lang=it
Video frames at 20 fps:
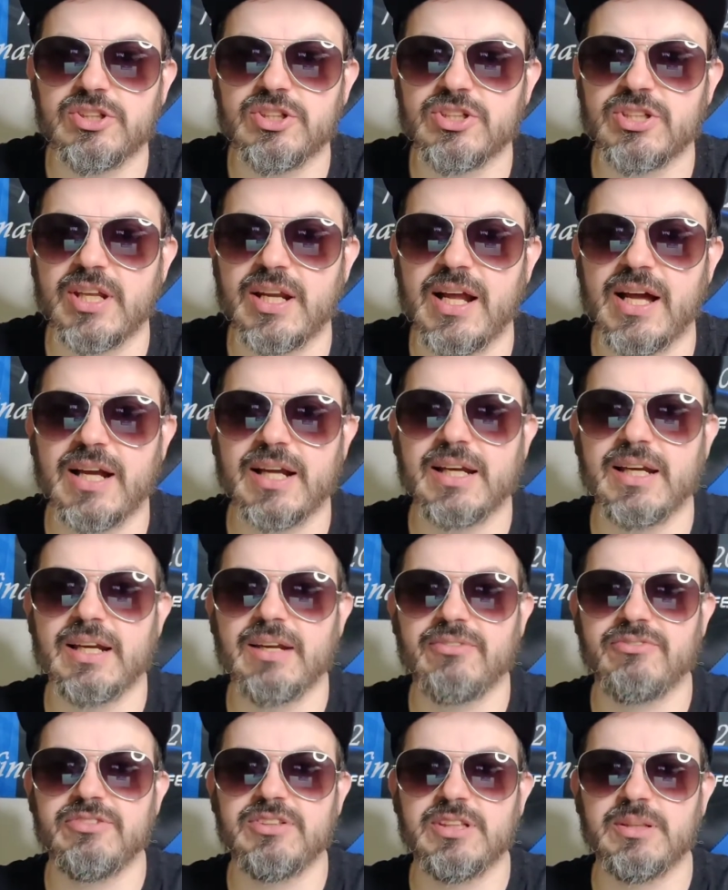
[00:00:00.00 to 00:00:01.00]
ci sarà anche
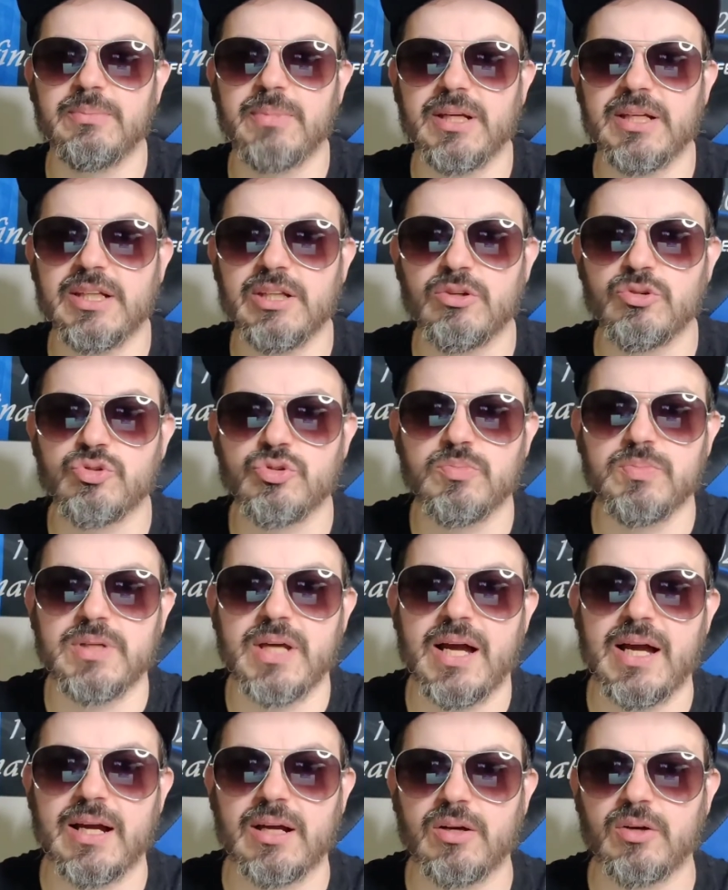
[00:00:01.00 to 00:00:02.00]
la firma nero su
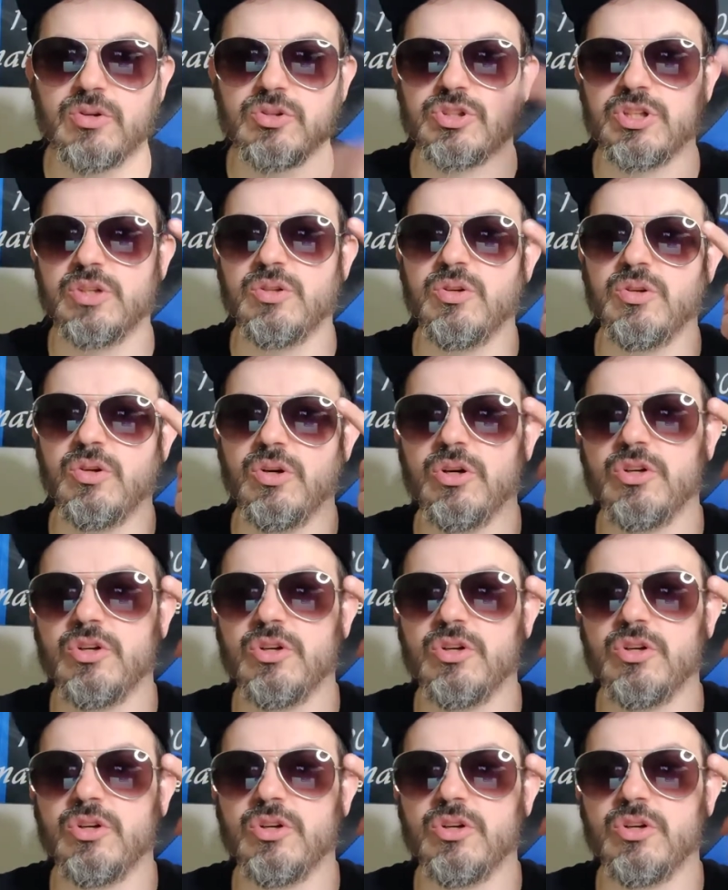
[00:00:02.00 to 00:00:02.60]
bianco, se non